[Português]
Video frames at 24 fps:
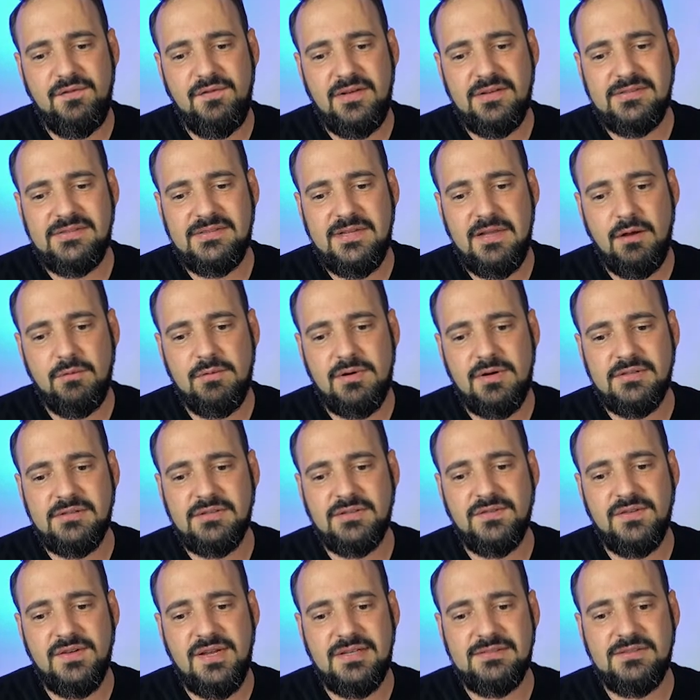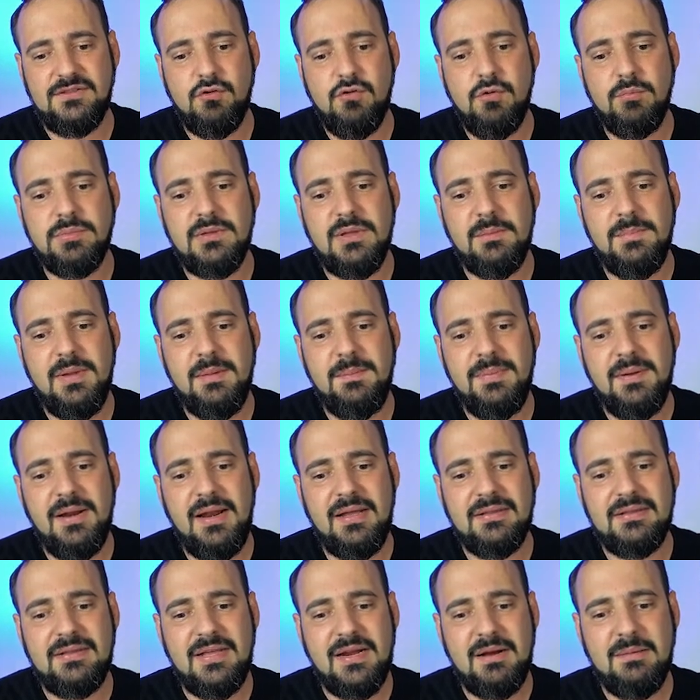facial transversa como também pela
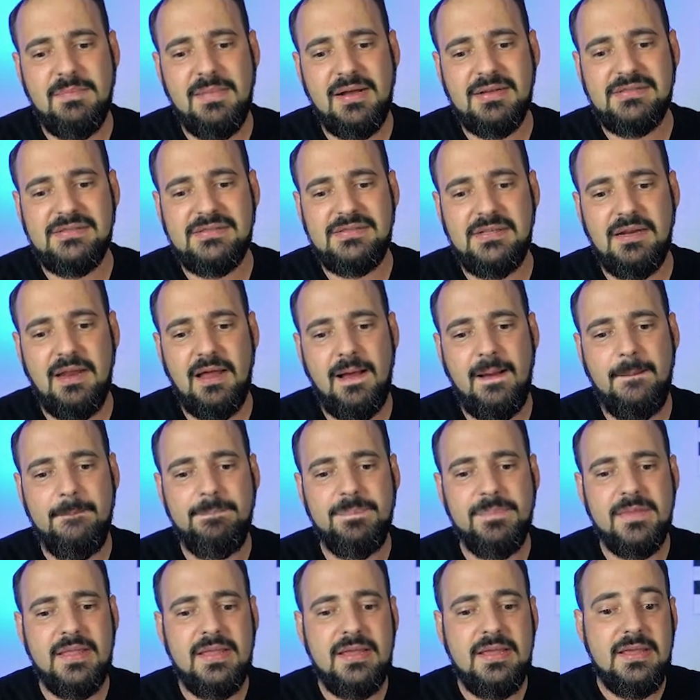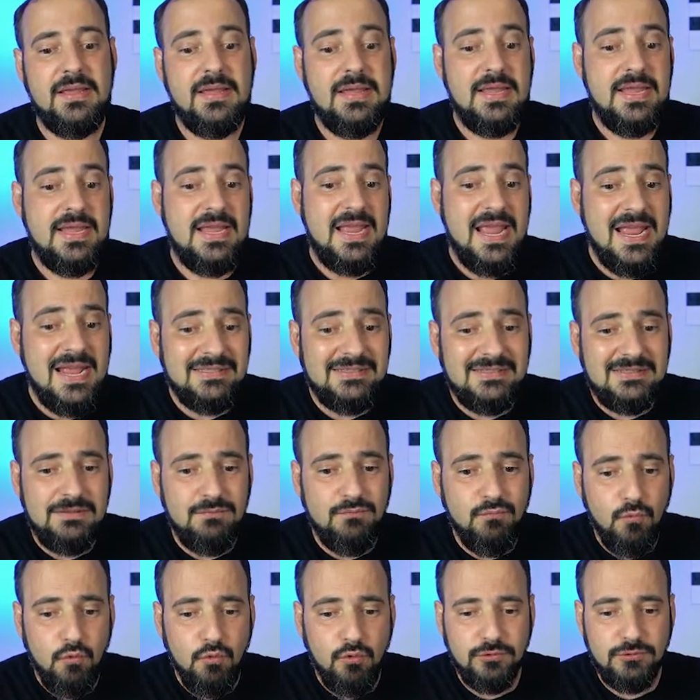artéria maxilar. Esse
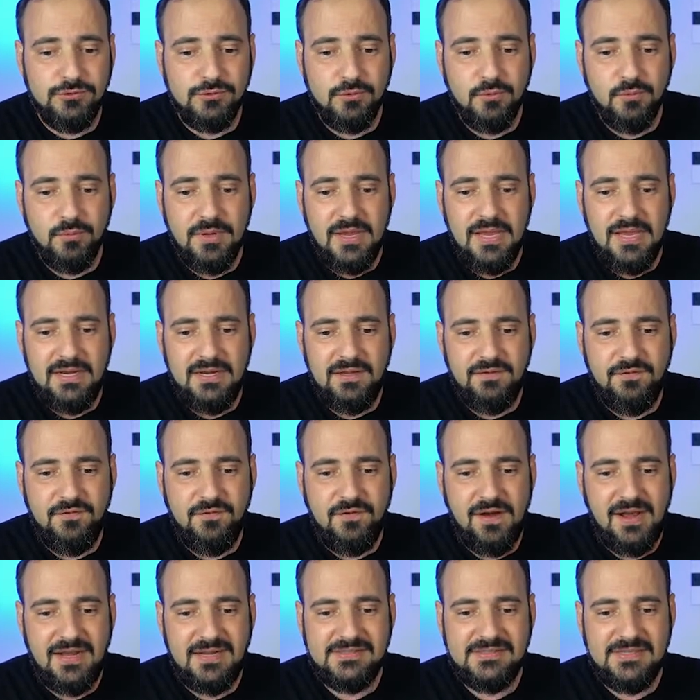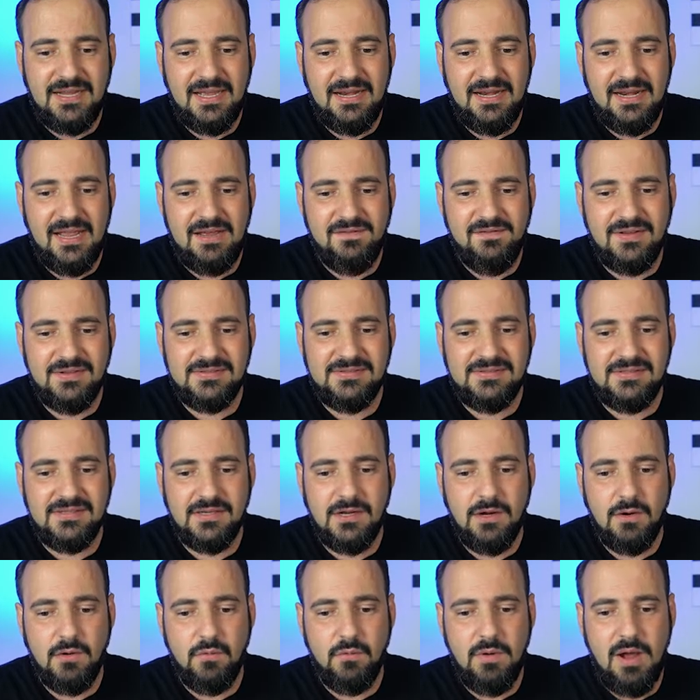músculo, ele faz a
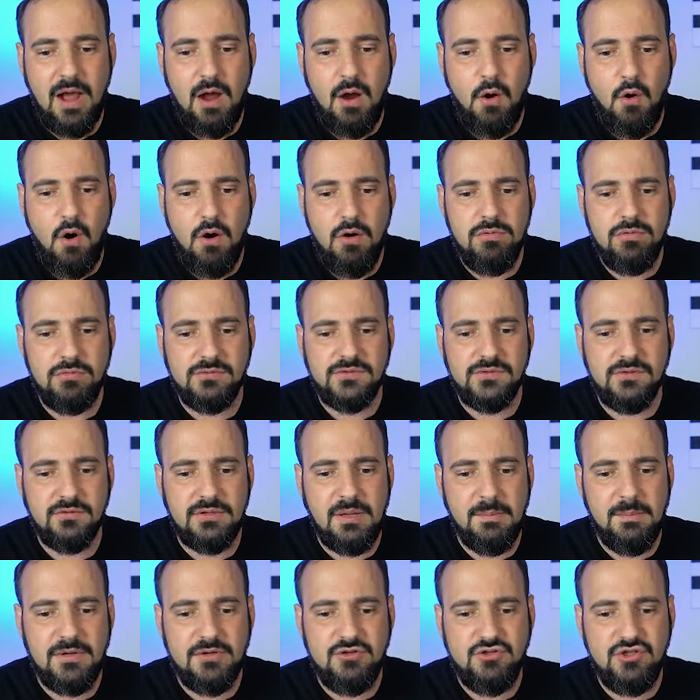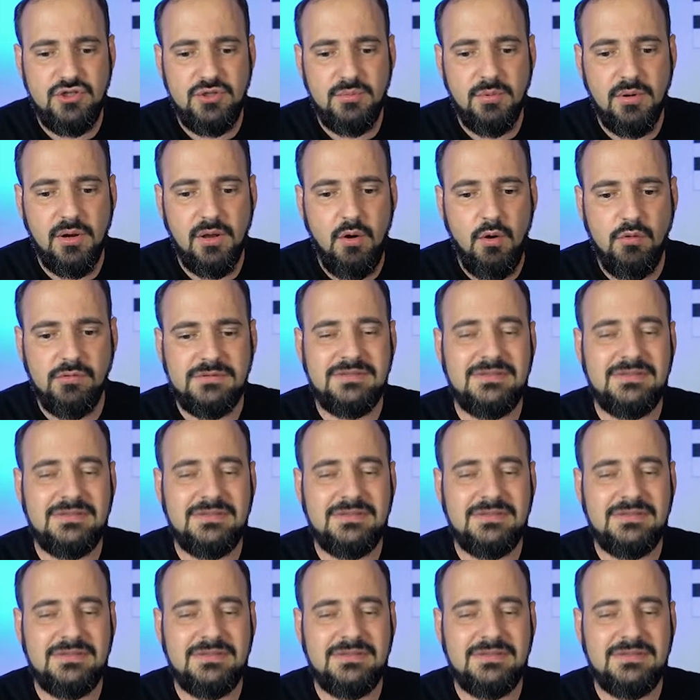elevação, a oclusão da mandíbula, ou